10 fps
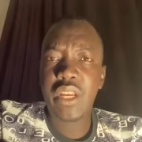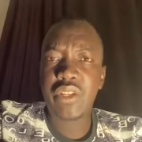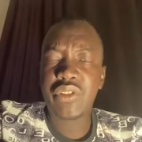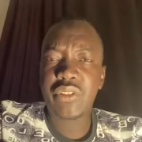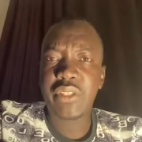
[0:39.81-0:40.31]
إن شاء
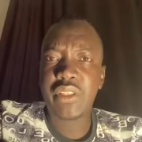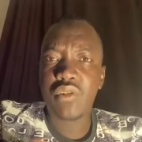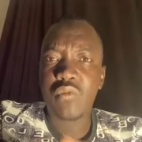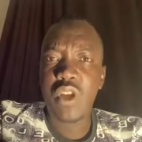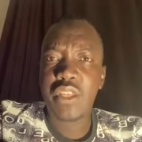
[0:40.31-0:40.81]
الله الصوت
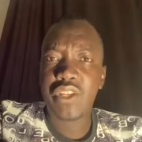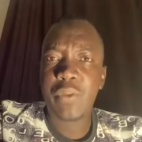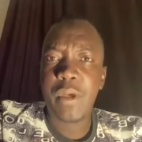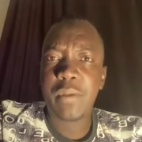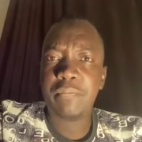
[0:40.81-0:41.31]
عندكم واضح
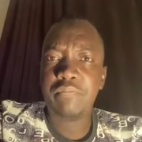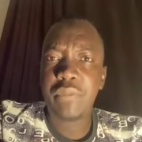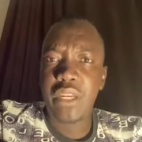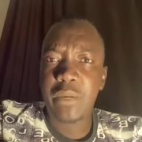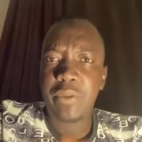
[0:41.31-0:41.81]
شباب
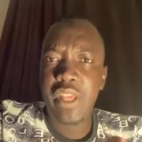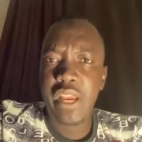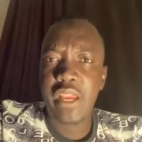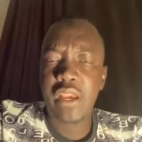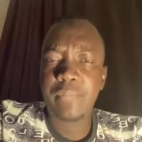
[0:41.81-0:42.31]
من
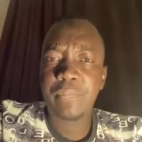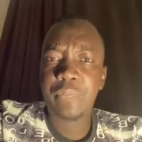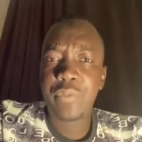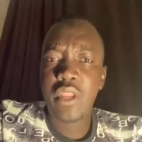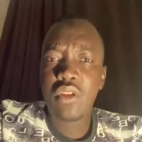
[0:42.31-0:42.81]
البداية
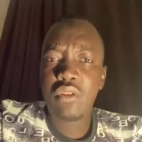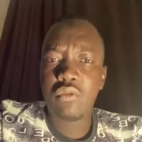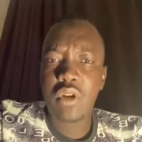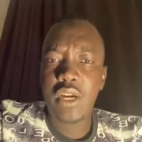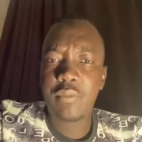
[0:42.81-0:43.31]

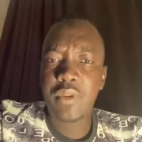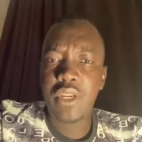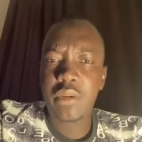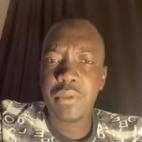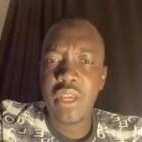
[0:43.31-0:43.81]

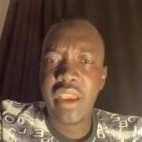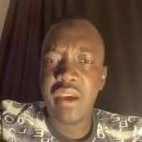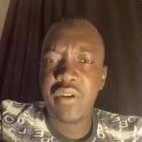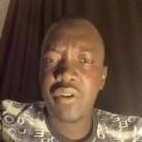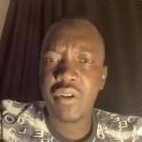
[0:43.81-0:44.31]
ومن
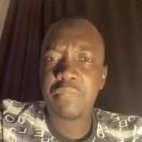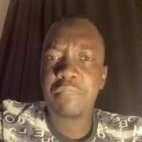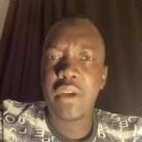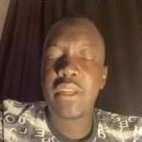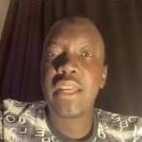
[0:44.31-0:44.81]
البداية
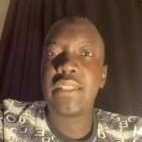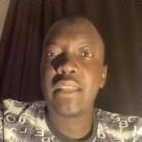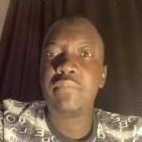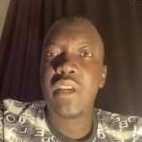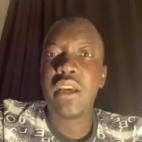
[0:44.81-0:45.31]
هوب
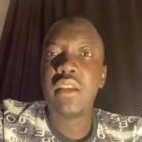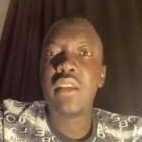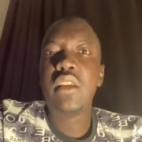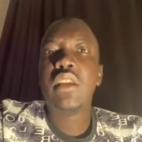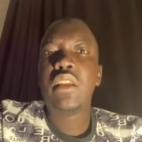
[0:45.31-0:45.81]
الناس تبدأ
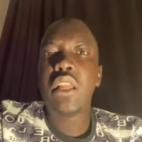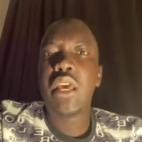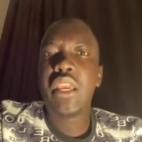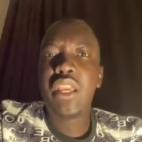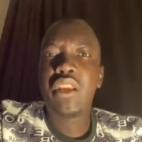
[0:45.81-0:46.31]

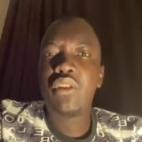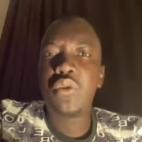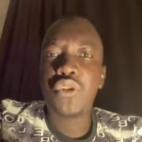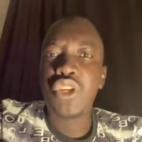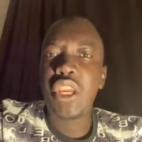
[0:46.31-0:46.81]
لايك
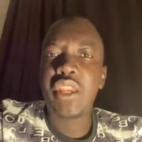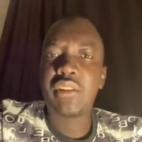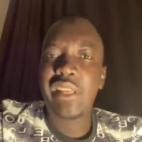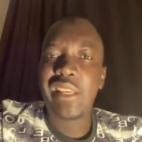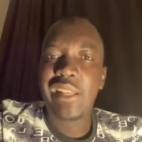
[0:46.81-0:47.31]

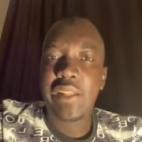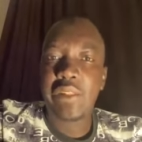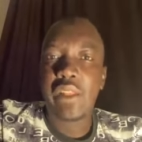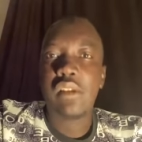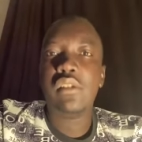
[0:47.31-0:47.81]
وشير تقيل
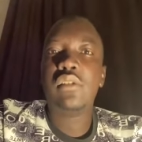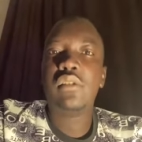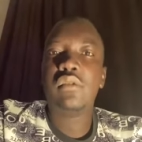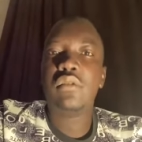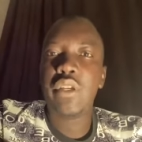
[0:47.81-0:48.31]
جدا
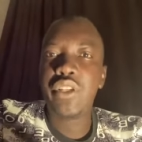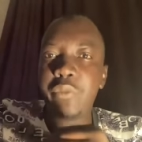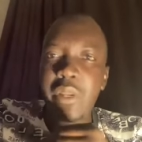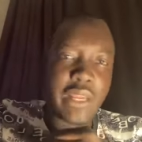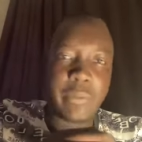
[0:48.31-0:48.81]

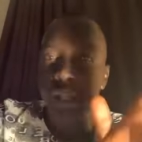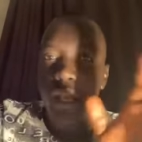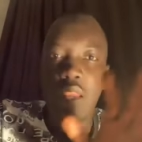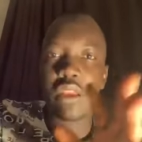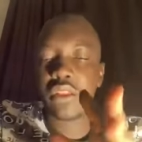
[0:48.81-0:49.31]
كويس من البداية